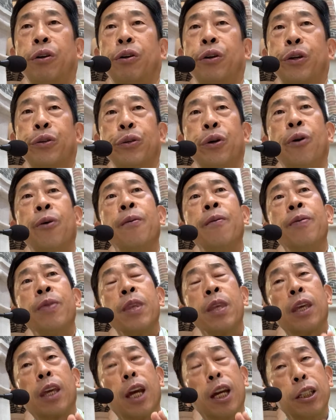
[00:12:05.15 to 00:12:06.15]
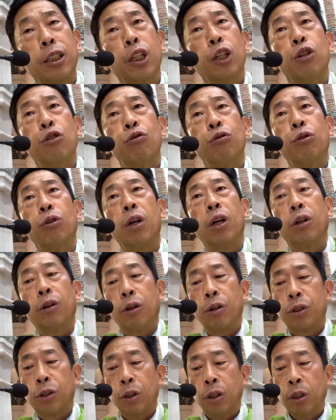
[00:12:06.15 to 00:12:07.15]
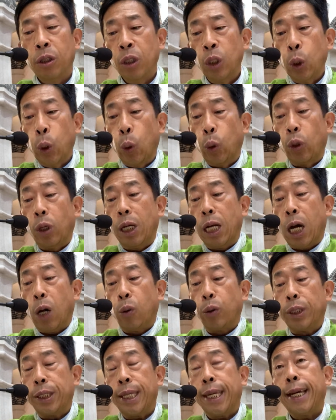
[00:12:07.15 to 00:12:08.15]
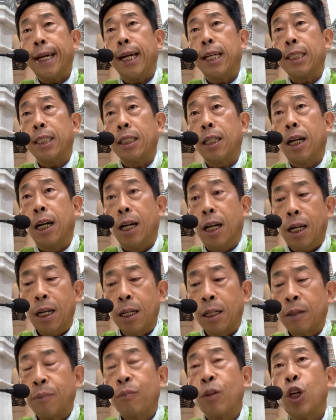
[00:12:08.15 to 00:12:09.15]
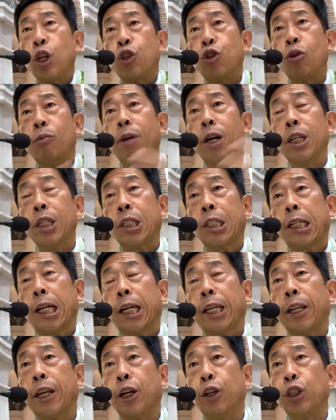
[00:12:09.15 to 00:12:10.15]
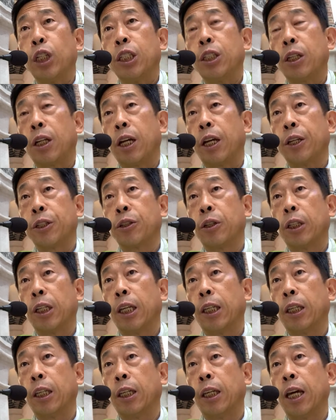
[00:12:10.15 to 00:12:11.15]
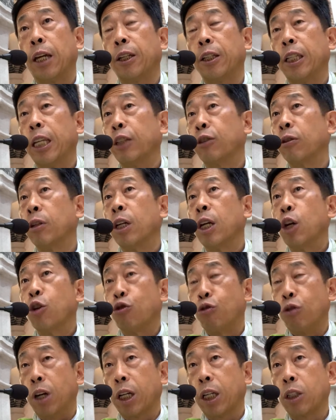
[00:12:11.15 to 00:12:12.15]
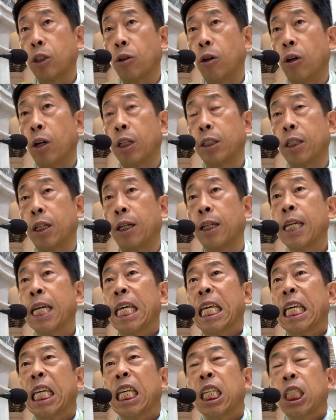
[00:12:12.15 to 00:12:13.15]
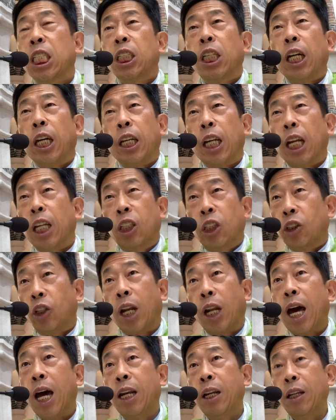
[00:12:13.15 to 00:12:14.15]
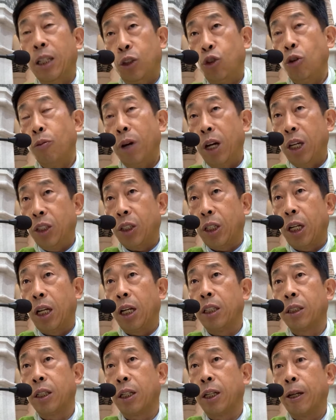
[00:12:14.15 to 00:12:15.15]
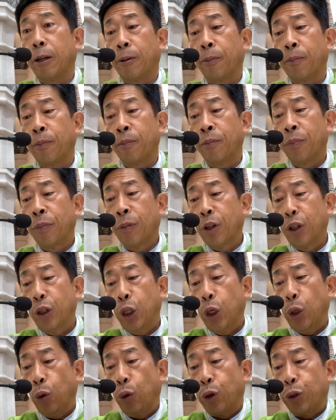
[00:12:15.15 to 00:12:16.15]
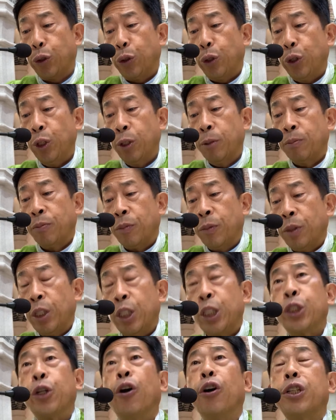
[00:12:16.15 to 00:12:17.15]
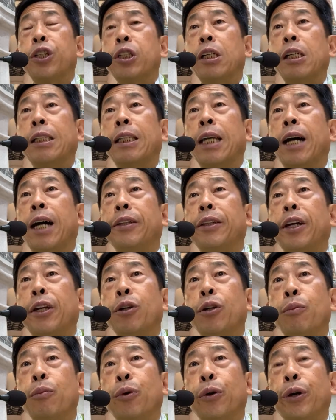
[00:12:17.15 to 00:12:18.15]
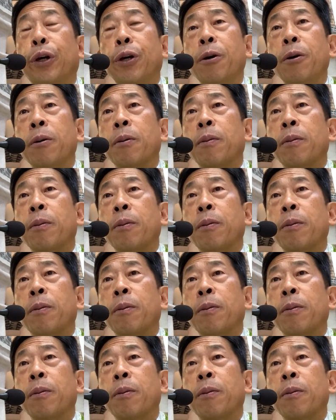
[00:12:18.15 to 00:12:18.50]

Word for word: 그래서 굉장히 중요한 것은 오늘 나온 이 세 가지가 쇼마 이스라엘 해가 이스라엘에서 얘기하는 구약에서 항상 이스라엘아 들어라 하는 게 쇼마 이스라엘이잖아요. 근데 여기서는 정신을 다한다는 건 뭐예요?